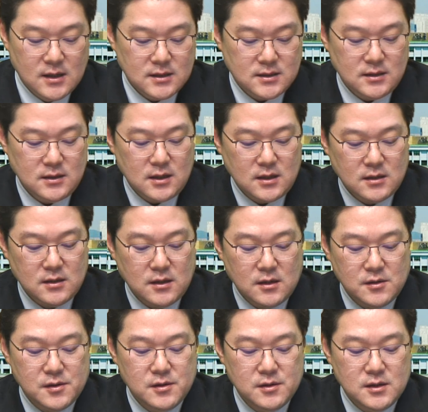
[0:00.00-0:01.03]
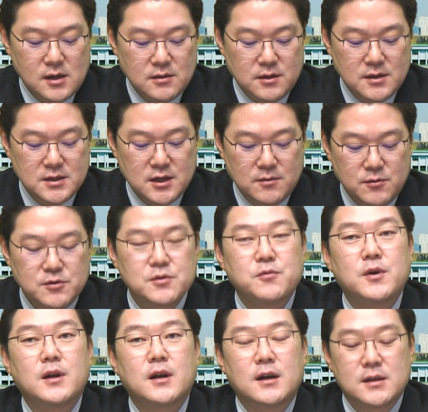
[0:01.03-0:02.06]
今天的那个时事焦点节目就
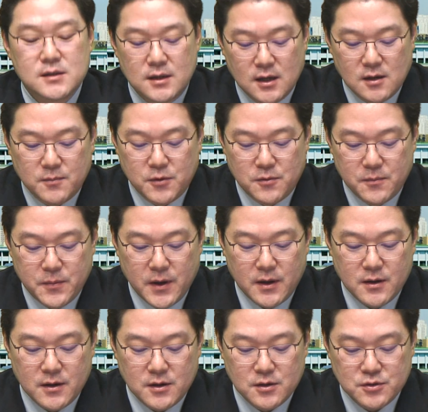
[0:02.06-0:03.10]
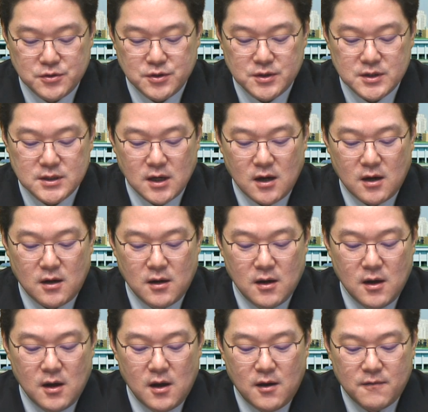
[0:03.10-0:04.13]
围绕着那个蓬佩奥取消
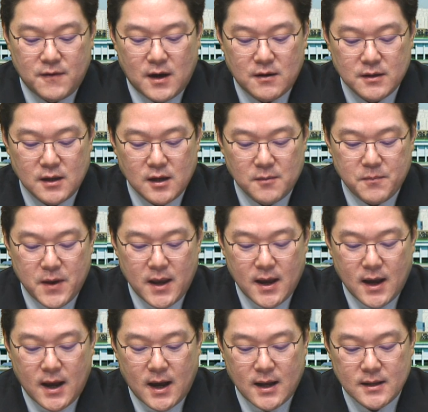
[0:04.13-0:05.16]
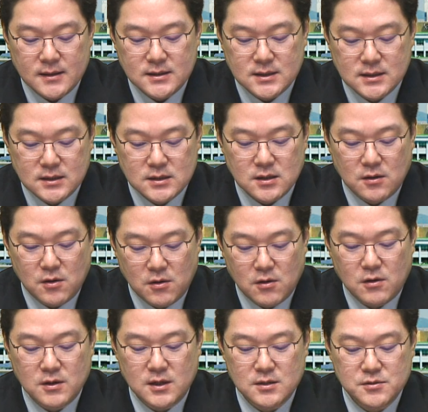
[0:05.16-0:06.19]
访问那个北韩行程
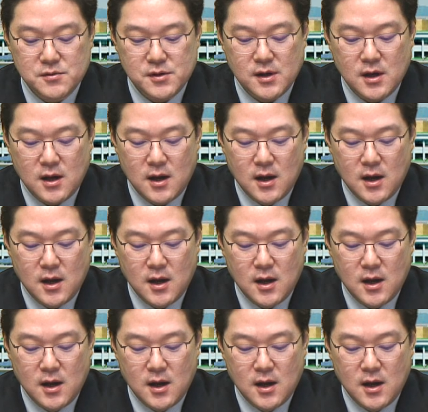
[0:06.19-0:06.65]
后呢，就是